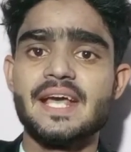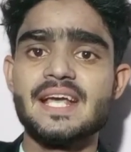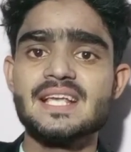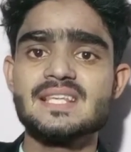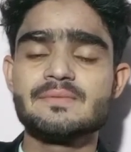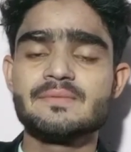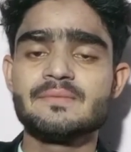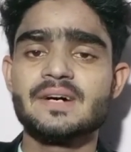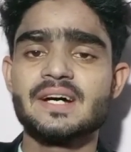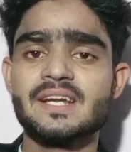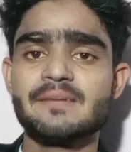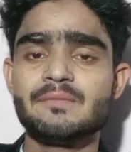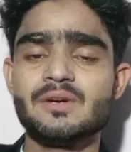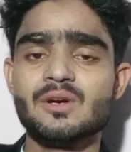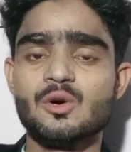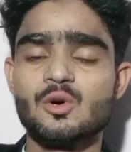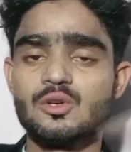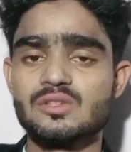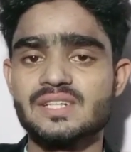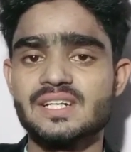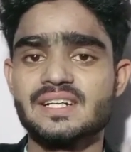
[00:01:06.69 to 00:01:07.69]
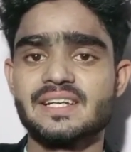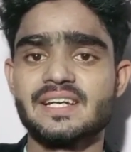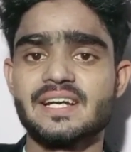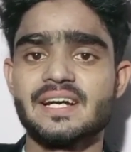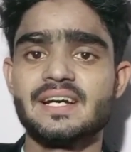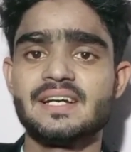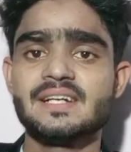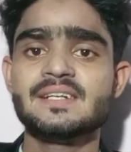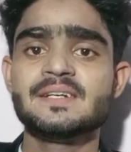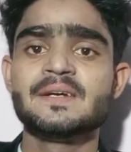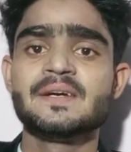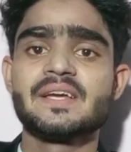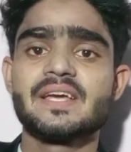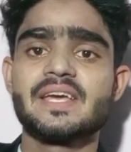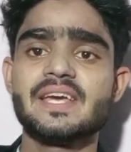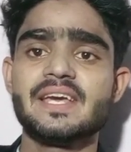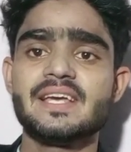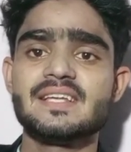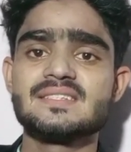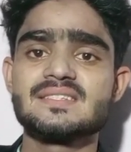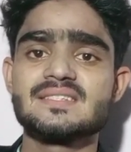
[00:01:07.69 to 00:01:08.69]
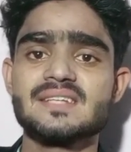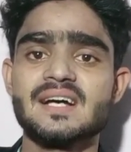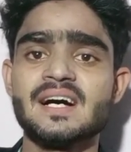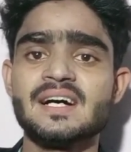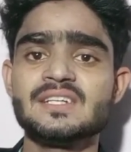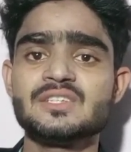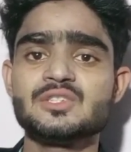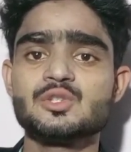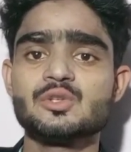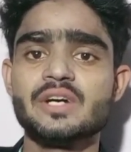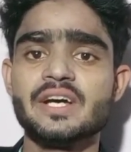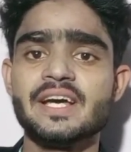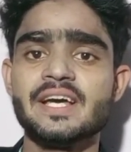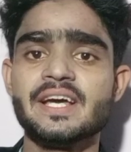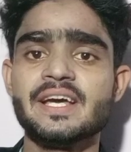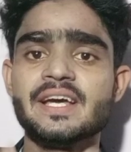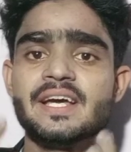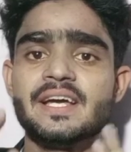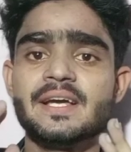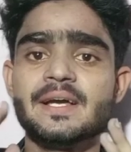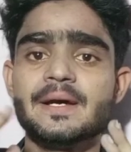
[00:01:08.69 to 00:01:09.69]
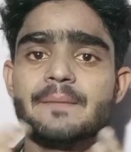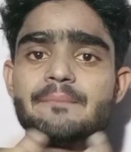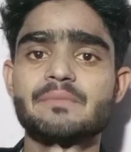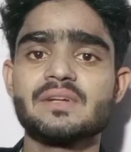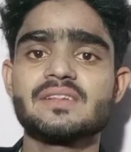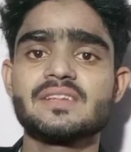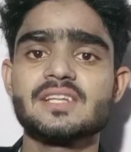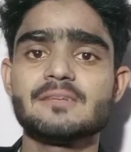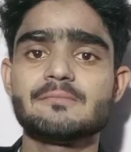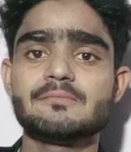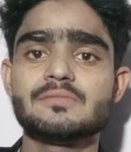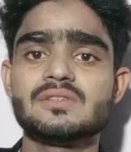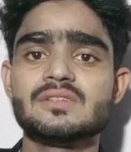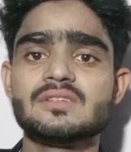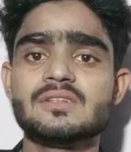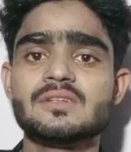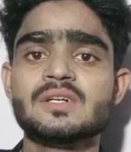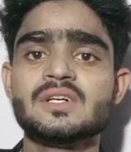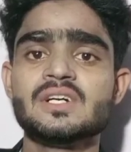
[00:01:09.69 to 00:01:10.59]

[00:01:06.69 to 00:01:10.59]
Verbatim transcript: इस बीमारी में होता क्या है कि इंसान जो है मतलब वो